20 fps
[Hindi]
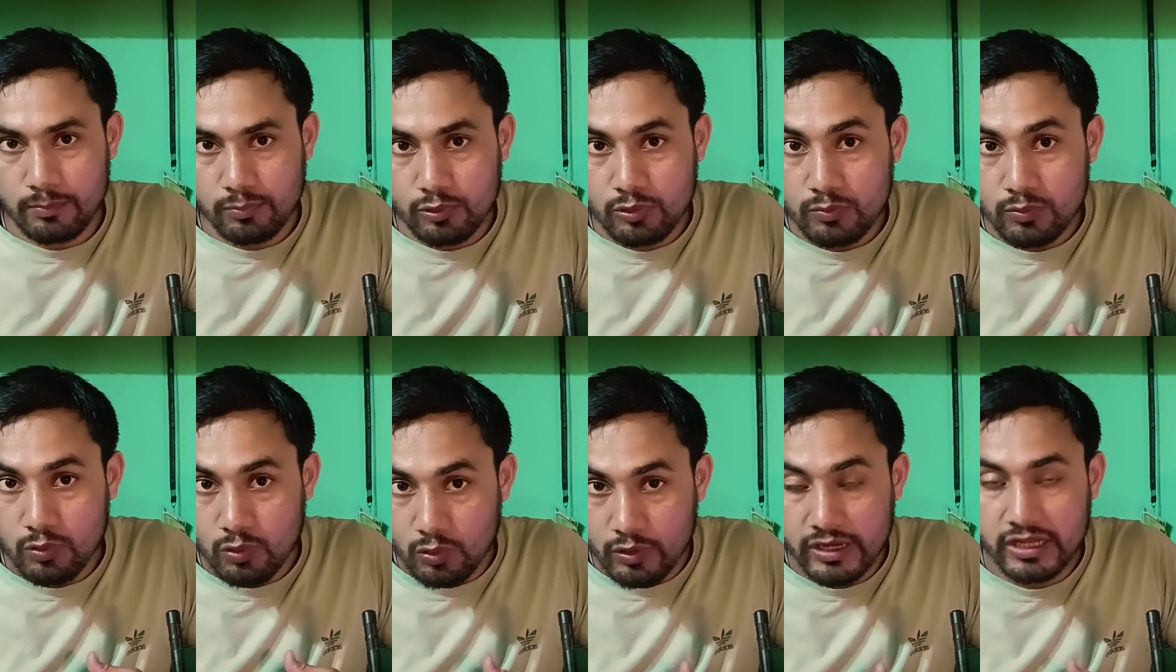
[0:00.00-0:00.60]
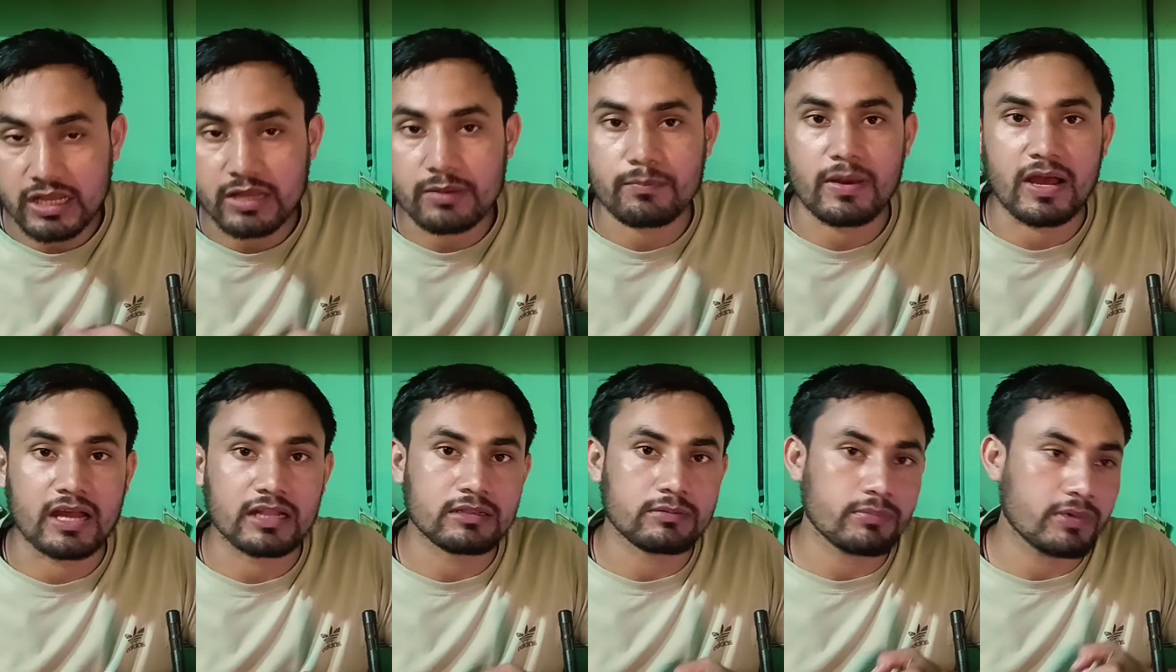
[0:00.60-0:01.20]
अप्रूव होने के
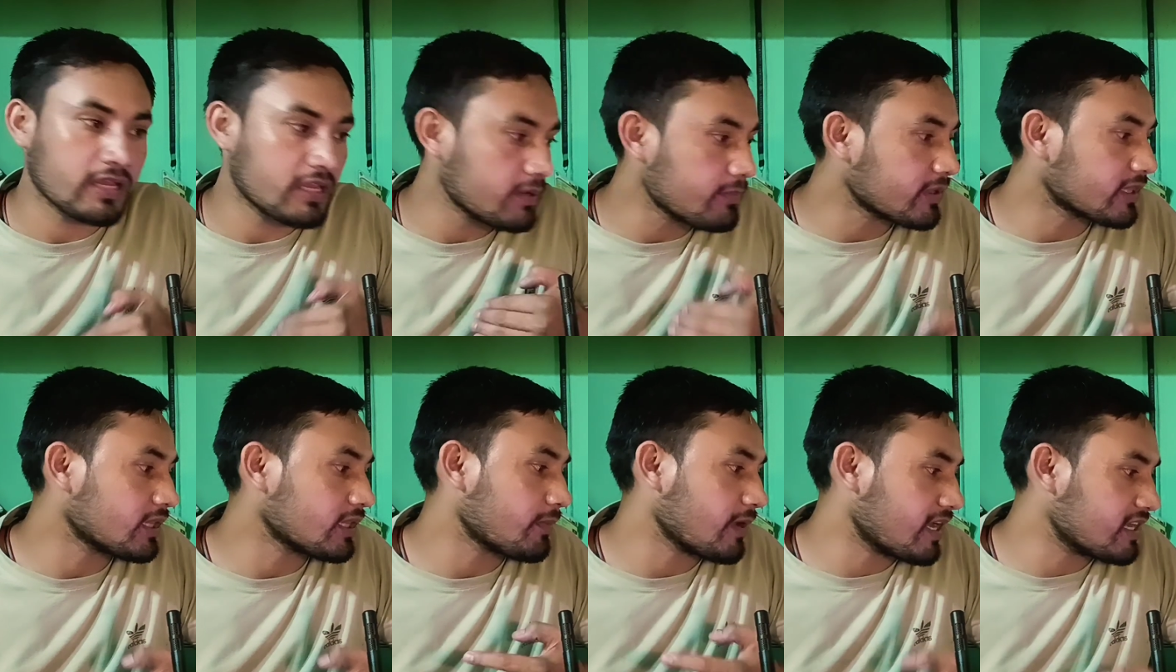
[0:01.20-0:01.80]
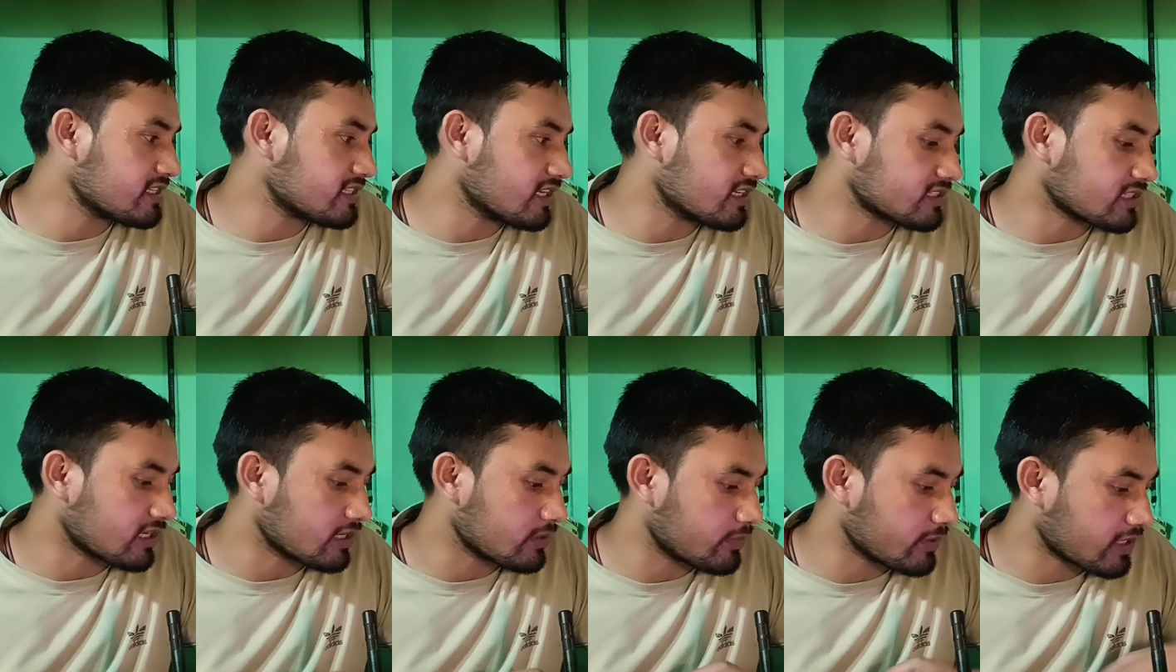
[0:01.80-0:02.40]
बाद में ही मतलब एनसीएल
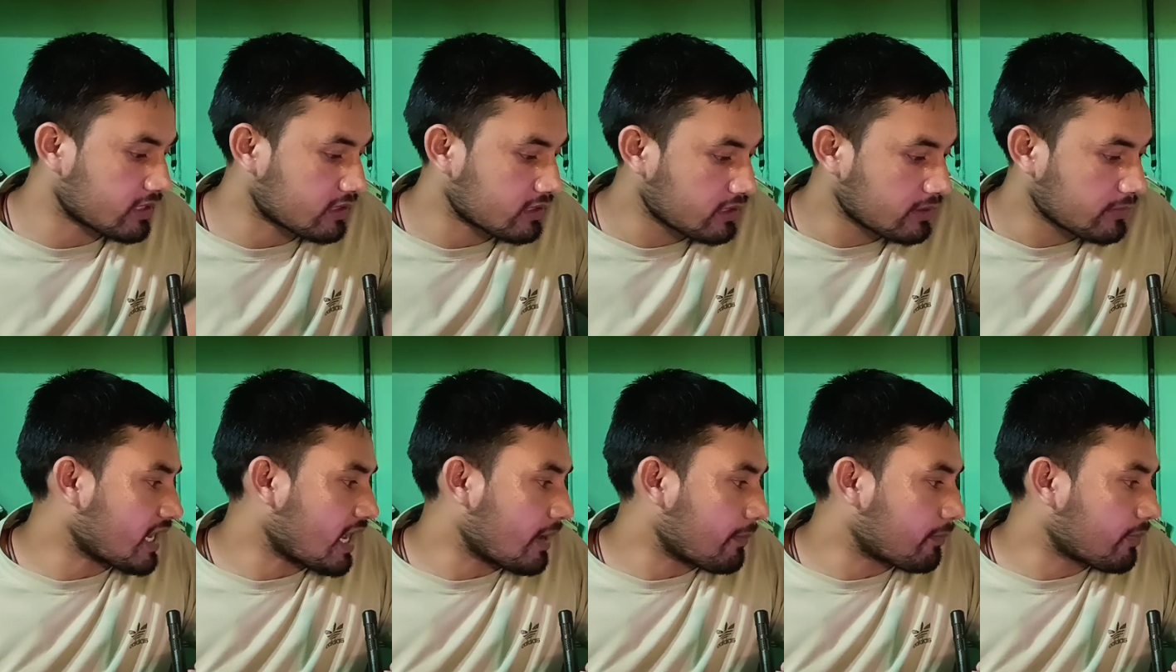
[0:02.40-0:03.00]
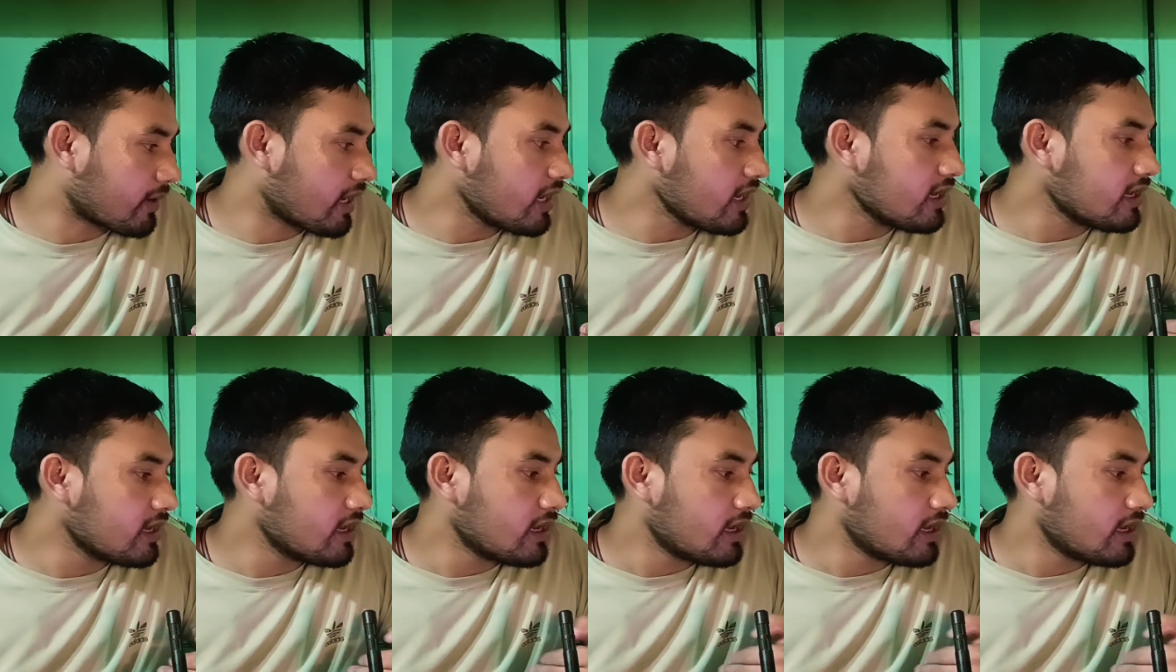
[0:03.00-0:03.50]
सर्टिफिकेट आपका